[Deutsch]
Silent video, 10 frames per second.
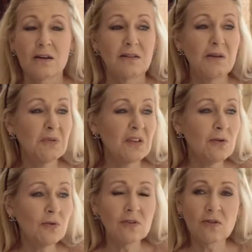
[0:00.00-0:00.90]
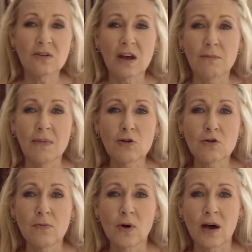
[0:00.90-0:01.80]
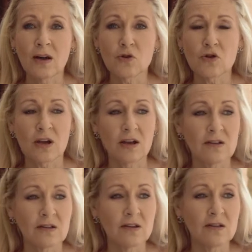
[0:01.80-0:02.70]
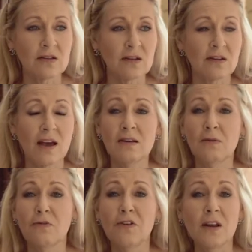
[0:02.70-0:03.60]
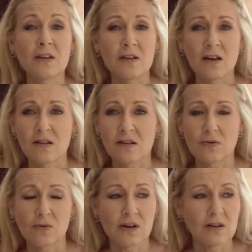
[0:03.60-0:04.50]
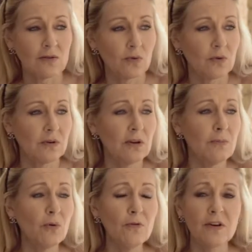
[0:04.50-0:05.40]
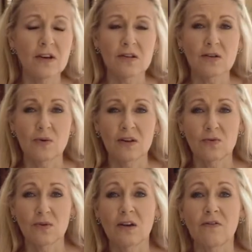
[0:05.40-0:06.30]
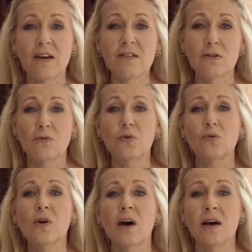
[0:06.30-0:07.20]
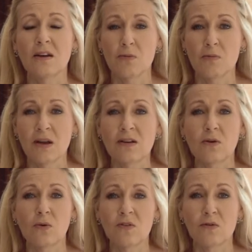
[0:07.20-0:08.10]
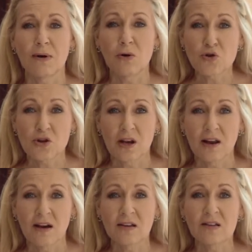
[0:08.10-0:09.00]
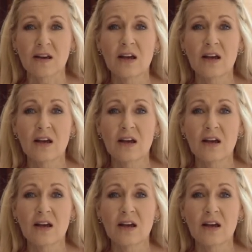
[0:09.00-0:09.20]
die Beziehung zu irgendeinem Menschen, wo gerade Stress ist, deine finanzielle Situation, die berufliche Situation, ich weiß nicht, wo du gerade im Moment die größte Baustelle hast,